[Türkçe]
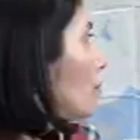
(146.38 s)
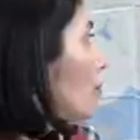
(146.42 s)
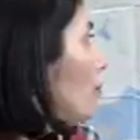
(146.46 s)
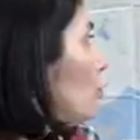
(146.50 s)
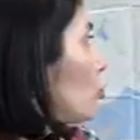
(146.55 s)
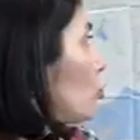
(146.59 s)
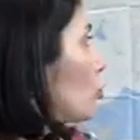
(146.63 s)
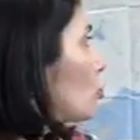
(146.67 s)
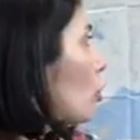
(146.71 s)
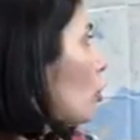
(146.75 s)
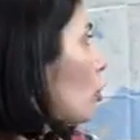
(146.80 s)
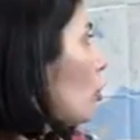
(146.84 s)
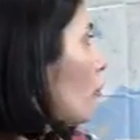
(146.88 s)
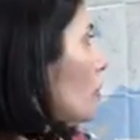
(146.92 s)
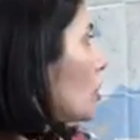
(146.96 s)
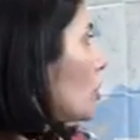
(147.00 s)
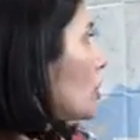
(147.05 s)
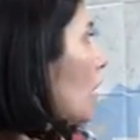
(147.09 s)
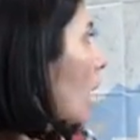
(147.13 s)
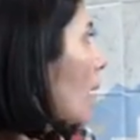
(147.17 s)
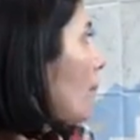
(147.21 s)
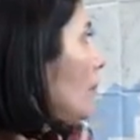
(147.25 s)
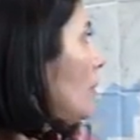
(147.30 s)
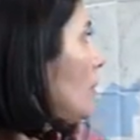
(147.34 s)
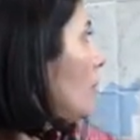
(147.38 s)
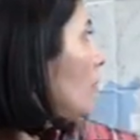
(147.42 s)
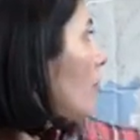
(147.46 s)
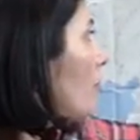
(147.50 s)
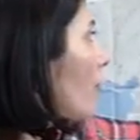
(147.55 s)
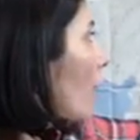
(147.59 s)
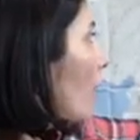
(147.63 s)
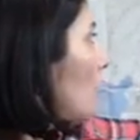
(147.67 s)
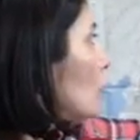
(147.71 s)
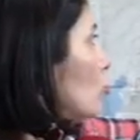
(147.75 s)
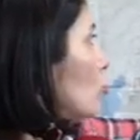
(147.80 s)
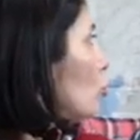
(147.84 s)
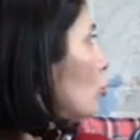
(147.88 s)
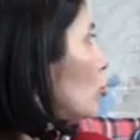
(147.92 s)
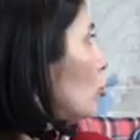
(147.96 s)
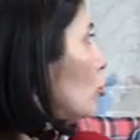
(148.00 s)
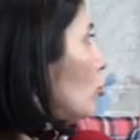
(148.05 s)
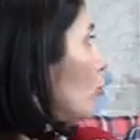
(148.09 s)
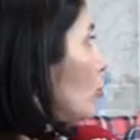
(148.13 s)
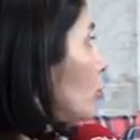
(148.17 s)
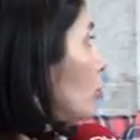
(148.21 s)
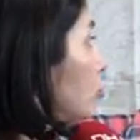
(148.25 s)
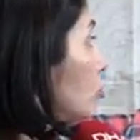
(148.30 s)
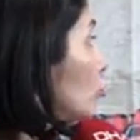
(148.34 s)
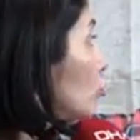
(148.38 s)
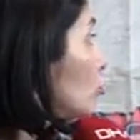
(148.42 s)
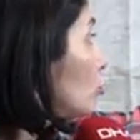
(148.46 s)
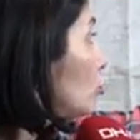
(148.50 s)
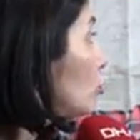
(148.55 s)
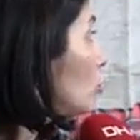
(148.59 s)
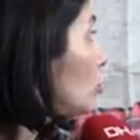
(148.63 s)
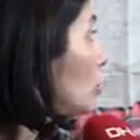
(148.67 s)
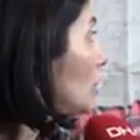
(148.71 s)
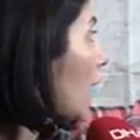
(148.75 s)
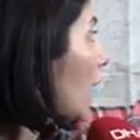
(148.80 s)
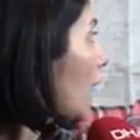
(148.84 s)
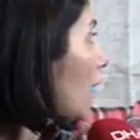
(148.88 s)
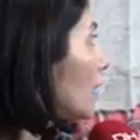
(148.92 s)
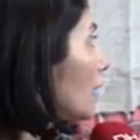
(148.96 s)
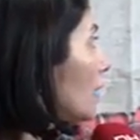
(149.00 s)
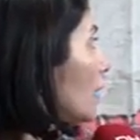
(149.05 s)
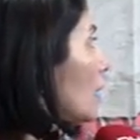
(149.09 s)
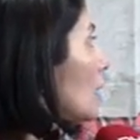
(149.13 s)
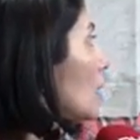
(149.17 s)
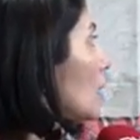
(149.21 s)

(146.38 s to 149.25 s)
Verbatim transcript: Yüksekova Şemdinli fay zonunun bulunduğu yer